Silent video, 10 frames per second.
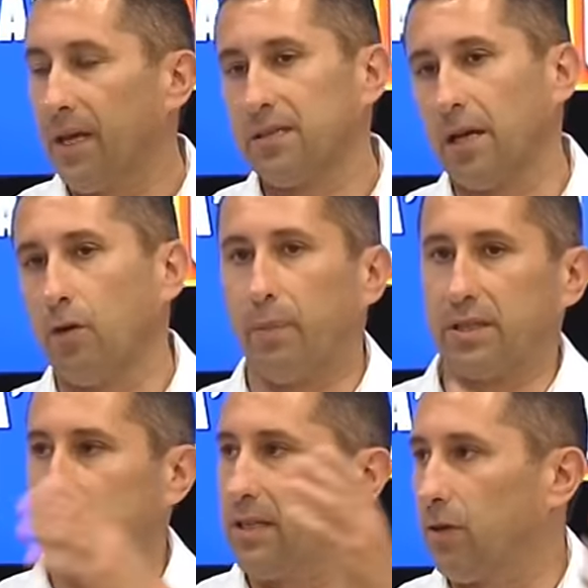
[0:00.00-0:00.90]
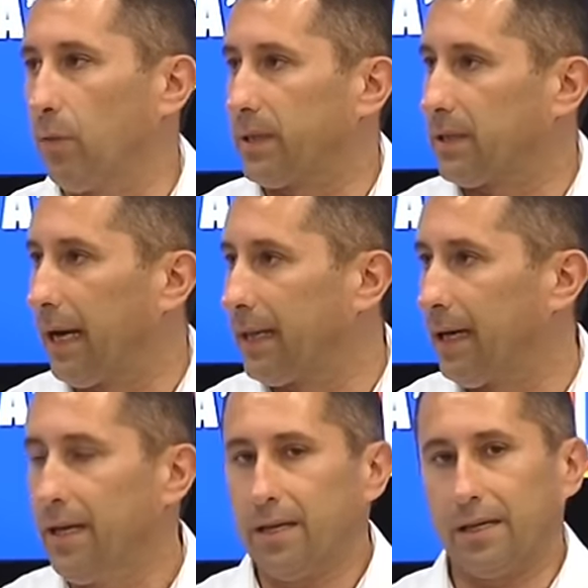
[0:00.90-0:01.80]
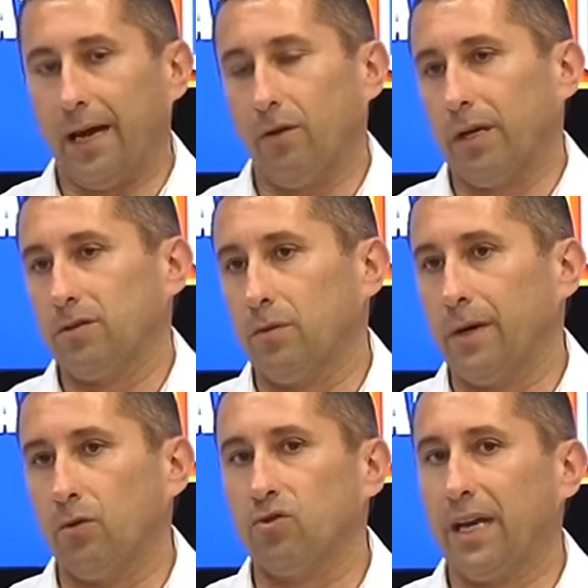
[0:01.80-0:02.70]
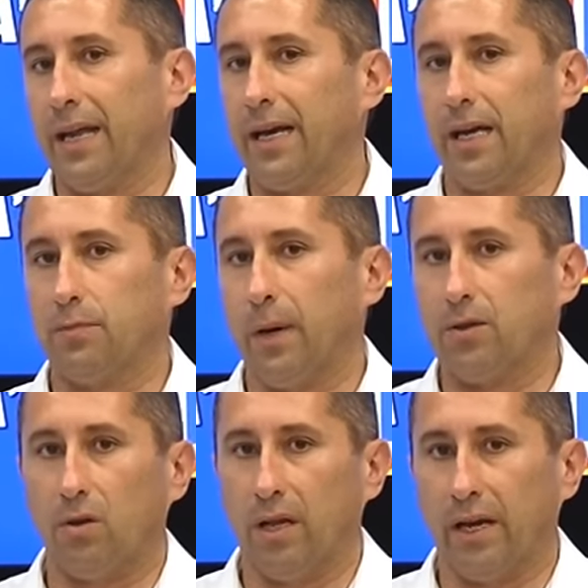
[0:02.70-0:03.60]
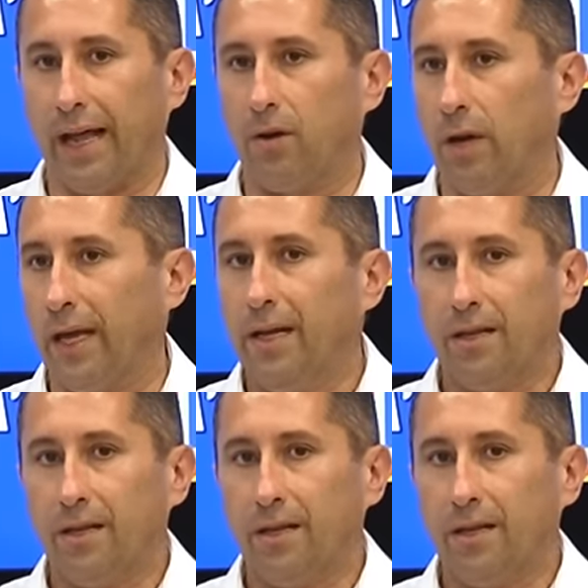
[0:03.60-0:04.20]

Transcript: e stanno passeggiando per strada, chiaro che insomma non c'è neanche rispetto delle regole